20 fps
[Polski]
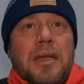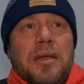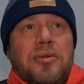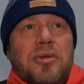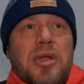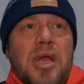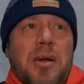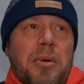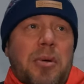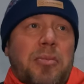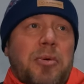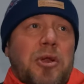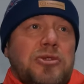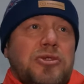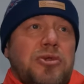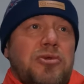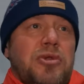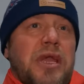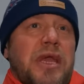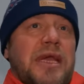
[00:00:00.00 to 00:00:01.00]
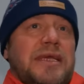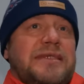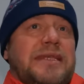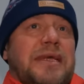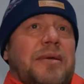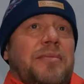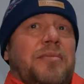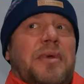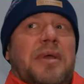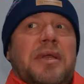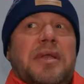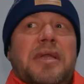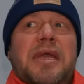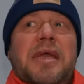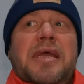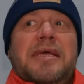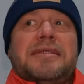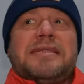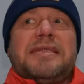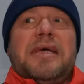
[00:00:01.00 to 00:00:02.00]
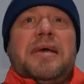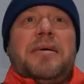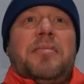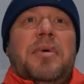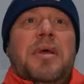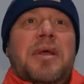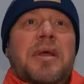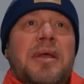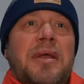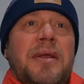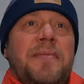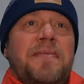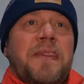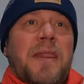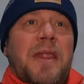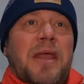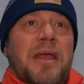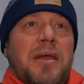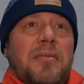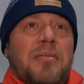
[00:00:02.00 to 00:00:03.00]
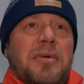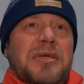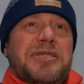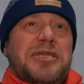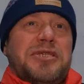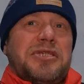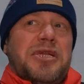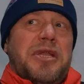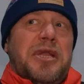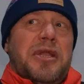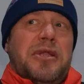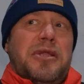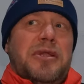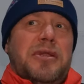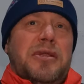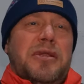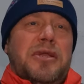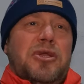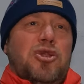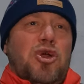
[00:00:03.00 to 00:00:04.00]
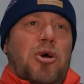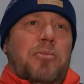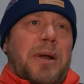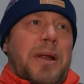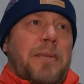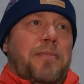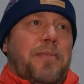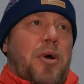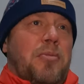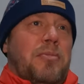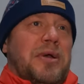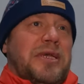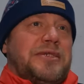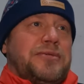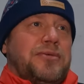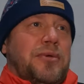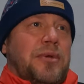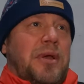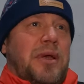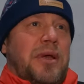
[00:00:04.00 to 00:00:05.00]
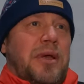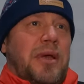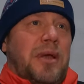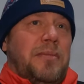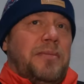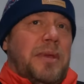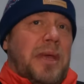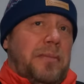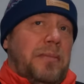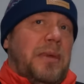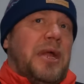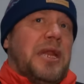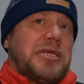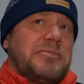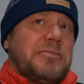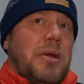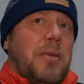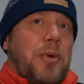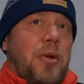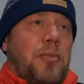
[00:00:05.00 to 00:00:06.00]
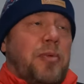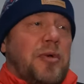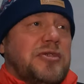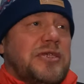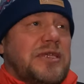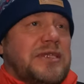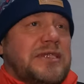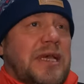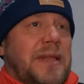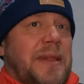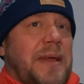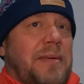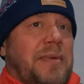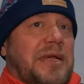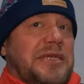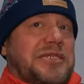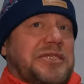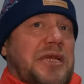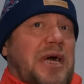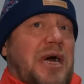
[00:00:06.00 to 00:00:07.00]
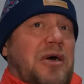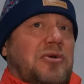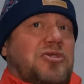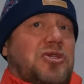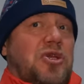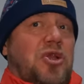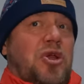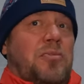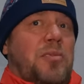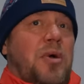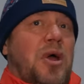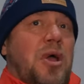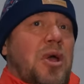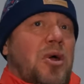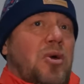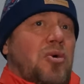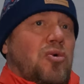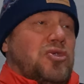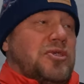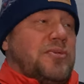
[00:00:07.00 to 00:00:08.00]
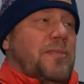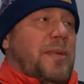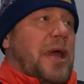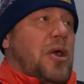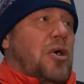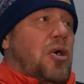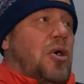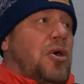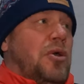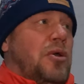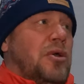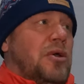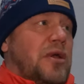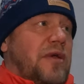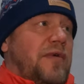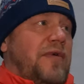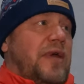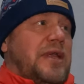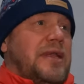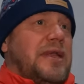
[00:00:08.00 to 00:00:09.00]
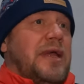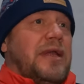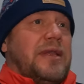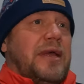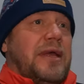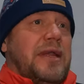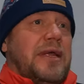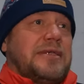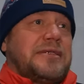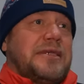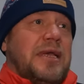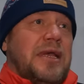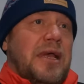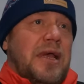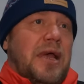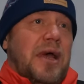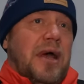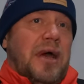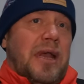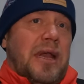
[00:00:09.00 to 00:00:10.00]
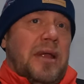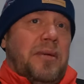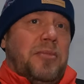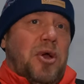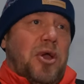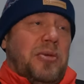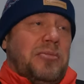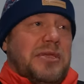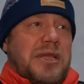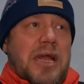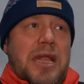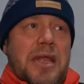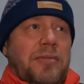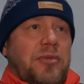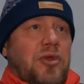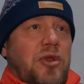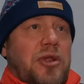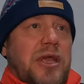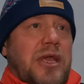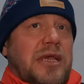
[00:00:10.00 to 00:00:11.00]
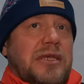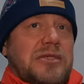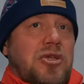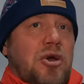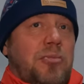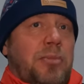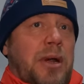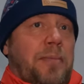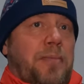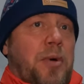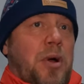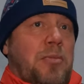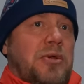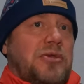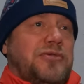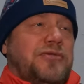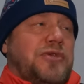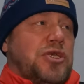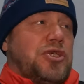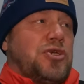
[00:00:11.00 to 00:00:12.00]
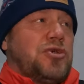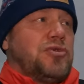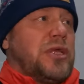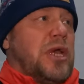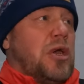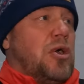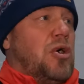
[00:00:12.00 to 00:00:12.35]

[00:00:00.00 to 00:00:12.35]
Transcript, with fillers: No ja po prostu nie jestem, nie jestem myślę, że nie, niedobry pomysł. E, mieliśmy propozycję na mecz z Austrią 8 kwietnia teraz ale moim zdaniem to nie jest dobry pomysł. 10